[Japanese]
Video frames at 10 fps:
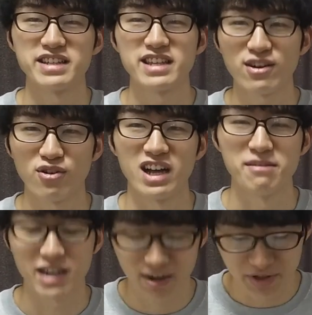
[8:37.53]
成功、
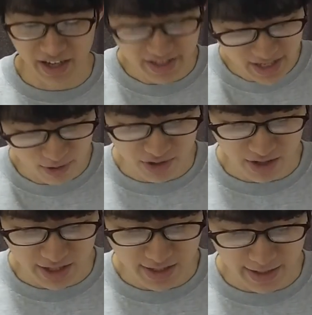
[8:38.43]
アニメ化も大成功という
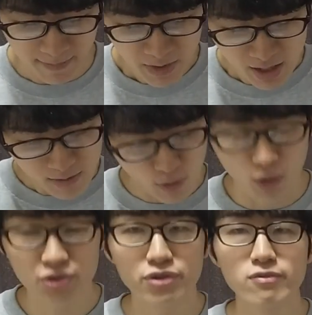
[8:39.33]
形で、もう
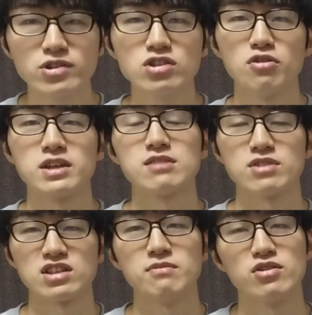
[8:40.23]
ほんと部数伸ばしてますね。